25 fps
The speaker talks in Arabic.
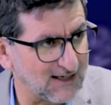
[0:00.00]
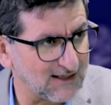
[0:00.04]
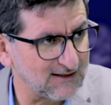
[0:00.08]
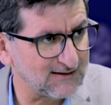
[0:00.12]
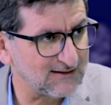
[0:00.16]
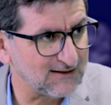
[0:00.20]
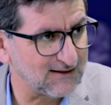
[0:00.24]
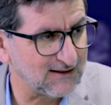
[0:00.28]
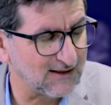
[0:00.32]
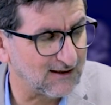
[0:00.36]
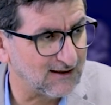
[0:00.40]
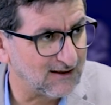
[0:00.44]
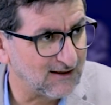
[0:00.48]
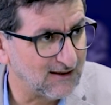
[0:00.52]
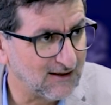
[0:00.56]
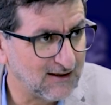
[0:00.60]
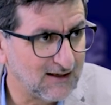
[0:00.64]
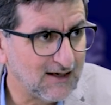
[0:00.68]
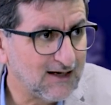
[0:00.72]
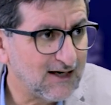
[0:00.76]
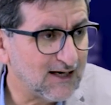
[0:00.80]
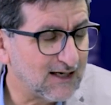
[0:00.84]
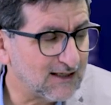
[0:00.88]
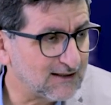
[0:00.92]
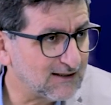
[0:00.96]
عاديه
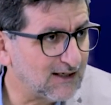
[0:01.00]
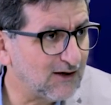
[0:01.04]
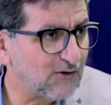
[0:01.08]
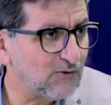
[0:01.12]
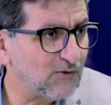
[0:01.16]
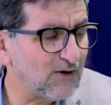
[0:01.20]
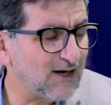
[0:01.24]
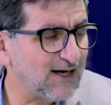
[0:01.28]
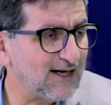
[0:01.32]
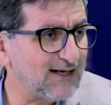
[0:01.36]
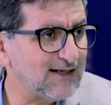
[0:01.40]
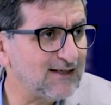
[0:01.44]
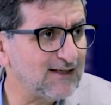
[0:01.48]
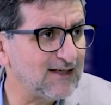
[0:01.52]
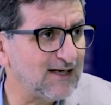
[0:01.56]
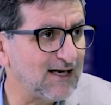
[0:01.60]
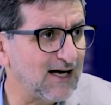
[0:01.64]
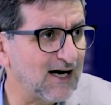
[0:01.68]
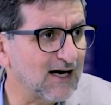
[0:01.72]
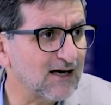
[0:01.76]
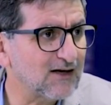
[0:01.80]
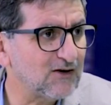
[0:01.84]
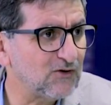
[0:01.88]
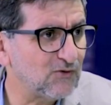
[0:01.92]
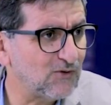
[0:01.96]
هذا هو عين
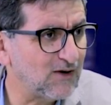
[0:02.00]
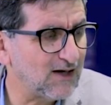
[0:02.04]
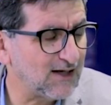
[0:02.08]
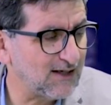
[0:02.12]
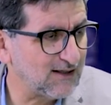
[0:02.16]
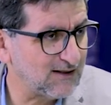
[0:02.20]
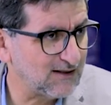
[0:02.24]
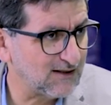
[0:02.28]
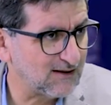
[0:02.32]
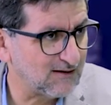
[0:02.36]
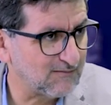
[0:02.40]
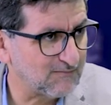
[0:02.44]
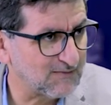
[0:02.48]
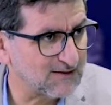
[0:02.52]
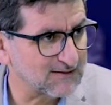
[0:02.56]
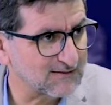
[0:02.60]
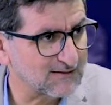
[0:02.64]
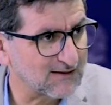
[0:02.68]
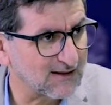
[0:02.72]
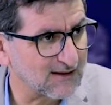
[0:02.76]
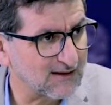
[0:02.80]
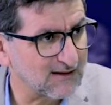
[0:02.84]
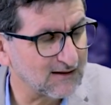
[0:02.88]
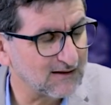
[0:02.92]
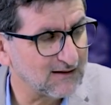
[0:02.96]
العقل وعين
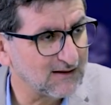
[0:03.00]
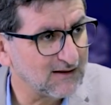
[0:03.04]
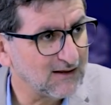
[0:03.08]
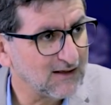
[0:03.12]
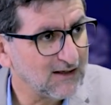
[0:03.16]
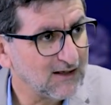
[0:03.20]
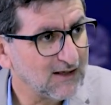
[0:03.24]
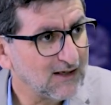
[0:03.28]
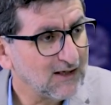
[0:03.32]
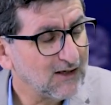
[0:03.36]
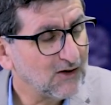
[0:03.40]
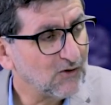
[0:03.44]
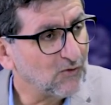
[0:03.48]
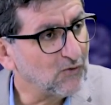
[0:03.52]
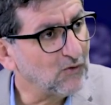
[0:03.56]
المنطق طيب.